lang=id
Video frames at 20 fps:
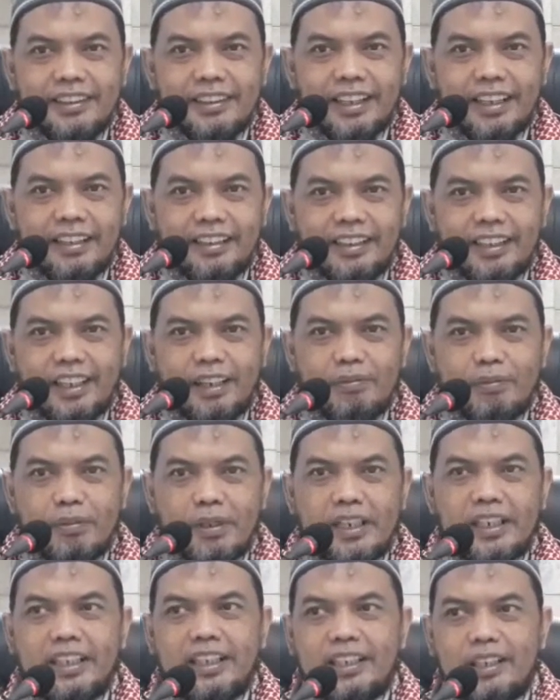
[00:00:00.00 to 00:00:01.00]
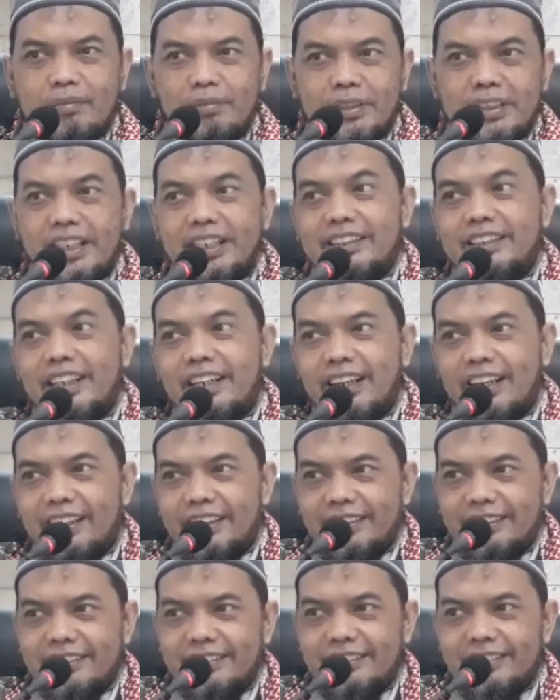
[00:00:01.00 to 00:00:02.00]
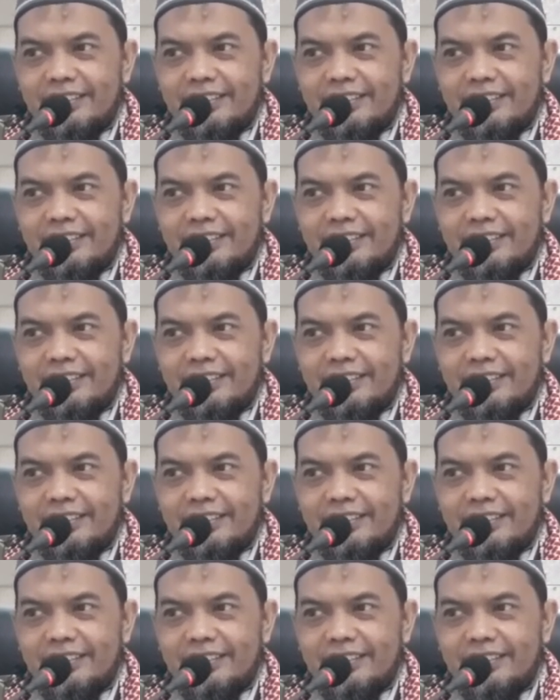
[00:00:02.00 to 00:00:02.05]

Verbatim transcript: karena tidak memiliki kebijaksanaan